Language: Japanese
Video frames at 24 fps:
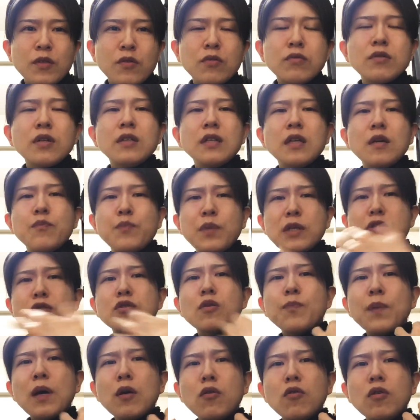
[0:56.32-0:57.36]
本当はね、
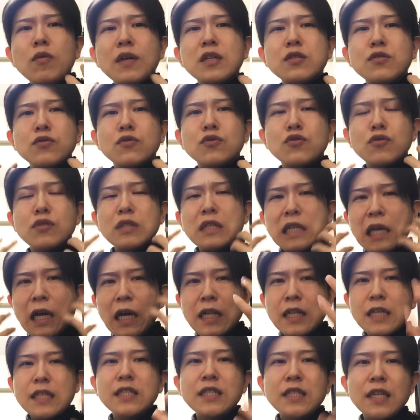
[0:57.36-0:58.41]
ベストパフォーマンスの状態で
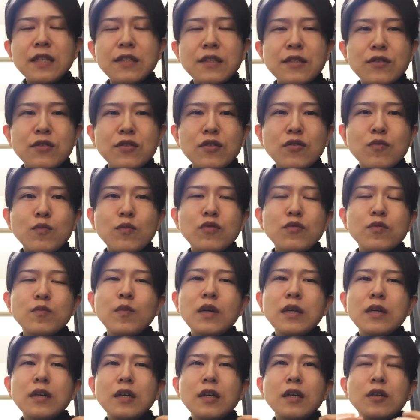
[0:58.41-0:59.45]
話したいんですけども、
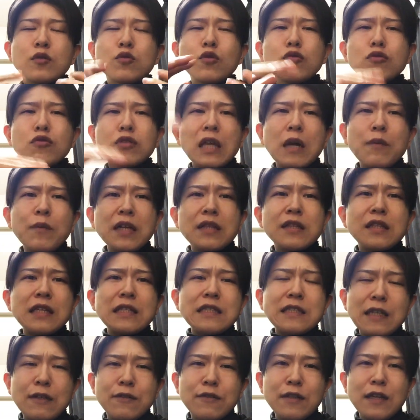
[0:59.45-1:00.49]
まあ、どんどん溜まっ
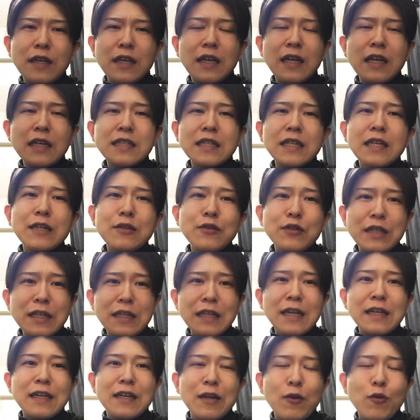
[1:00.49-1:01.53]
てっちゃうんで、減らさないとい
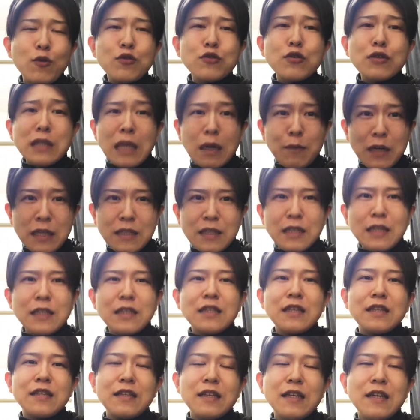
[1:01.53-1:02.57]
けないから、本当に溜まってっ
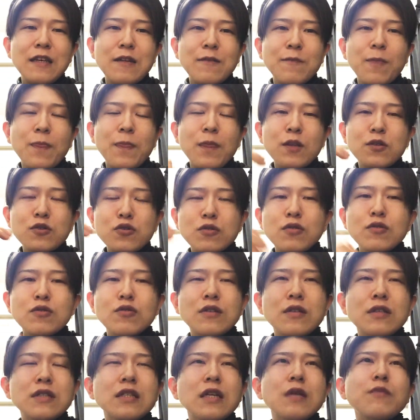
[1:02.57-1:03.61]
てんで、ちょっと
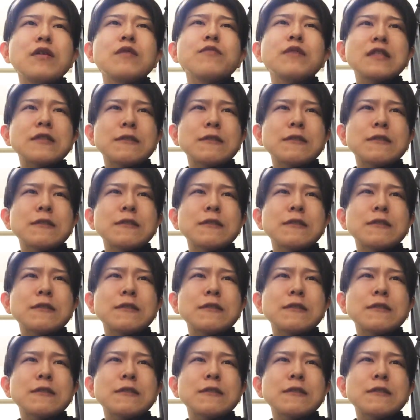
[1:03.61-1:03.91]
喋りま